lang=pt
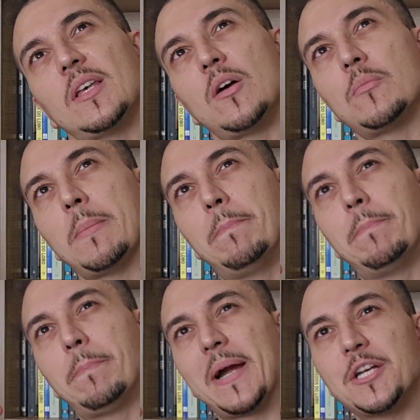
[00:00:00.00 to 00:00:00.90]
alguma
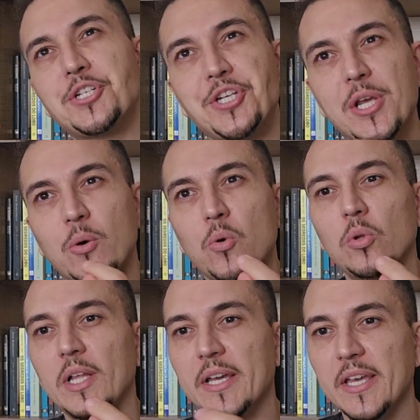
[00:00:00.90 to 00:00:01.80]

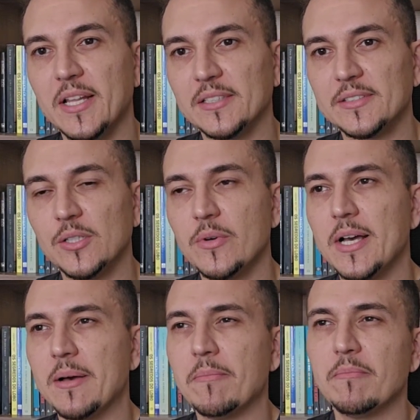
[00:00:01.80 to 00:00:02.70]
partícula em relação a